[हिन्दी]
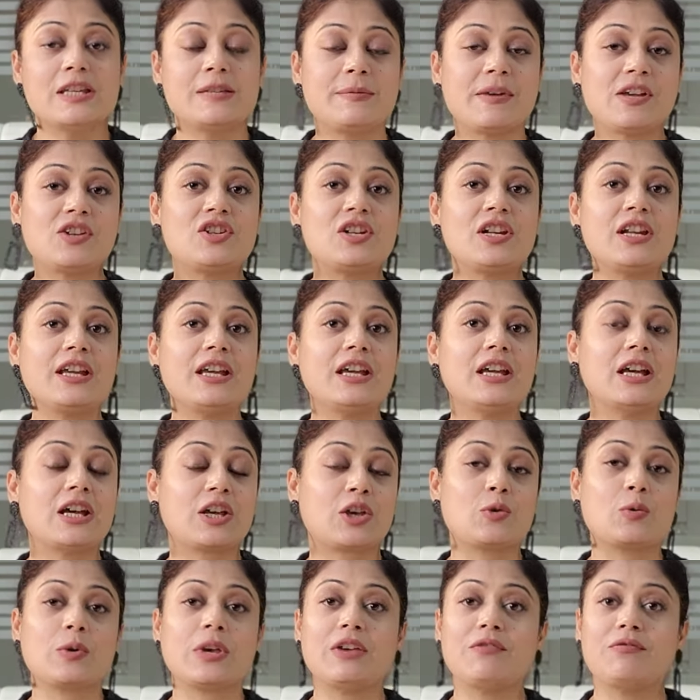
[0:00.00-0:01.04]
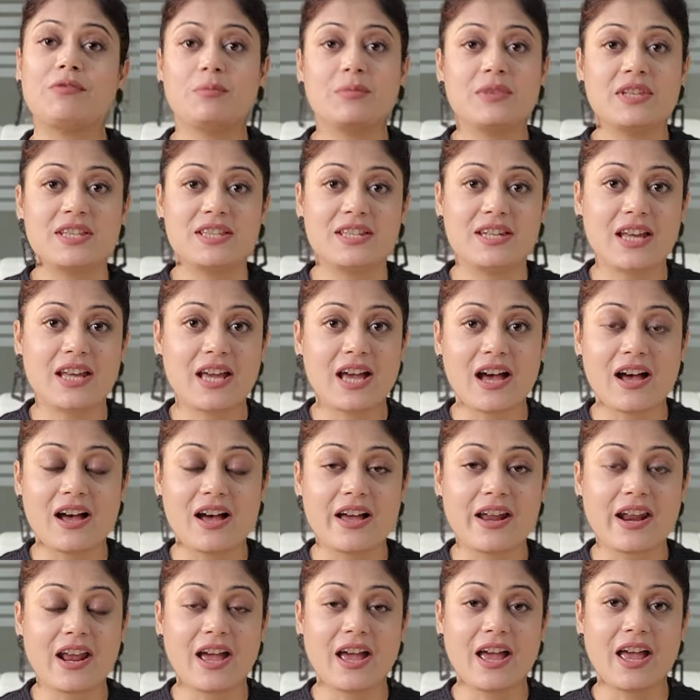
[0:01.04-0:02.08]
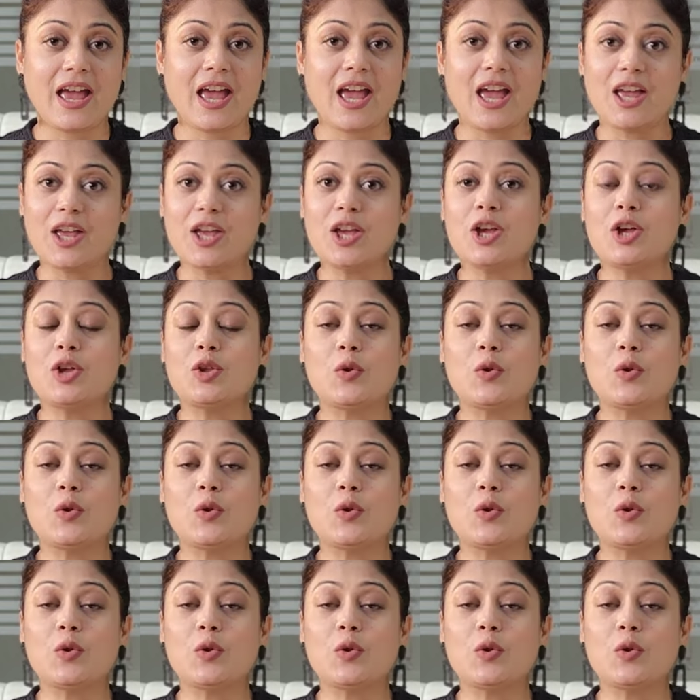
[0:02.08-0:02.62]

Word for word: स्पेशली क्योंकि वुमेंस डे आ रहा है